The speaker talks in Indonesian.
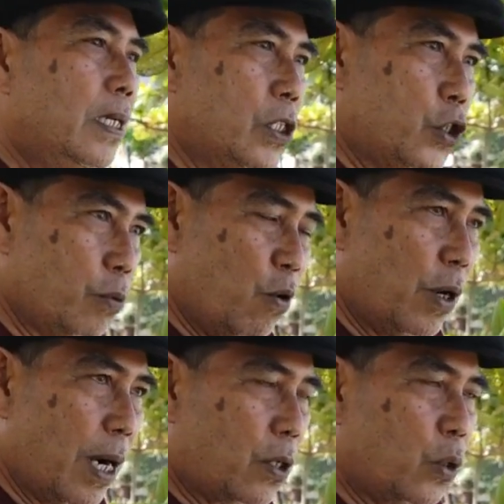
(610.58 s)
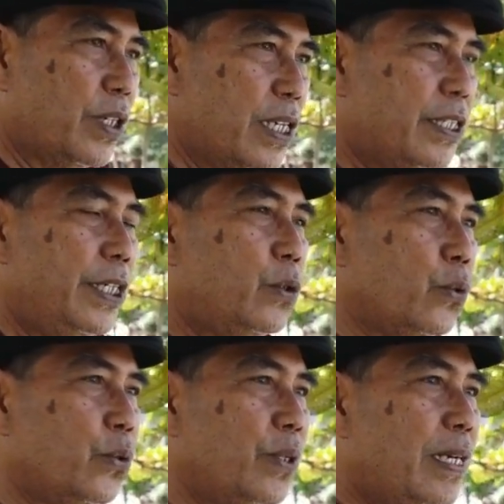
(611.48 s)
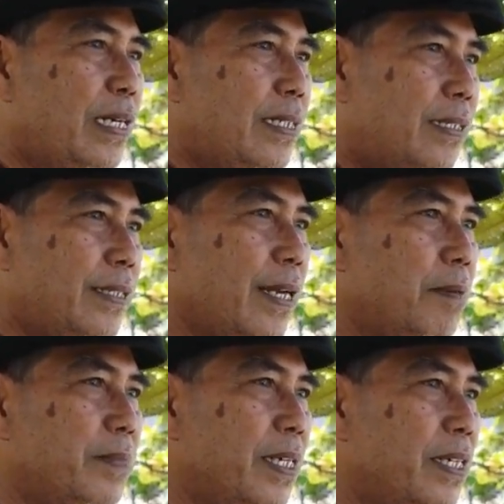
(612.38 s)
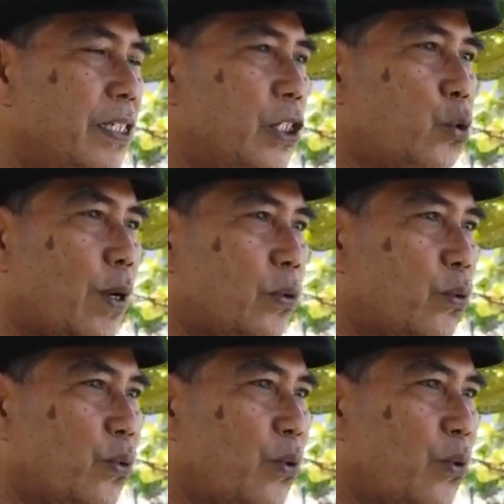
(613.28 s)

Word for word: Semoga kondisi itu tidak menjadi sesuatu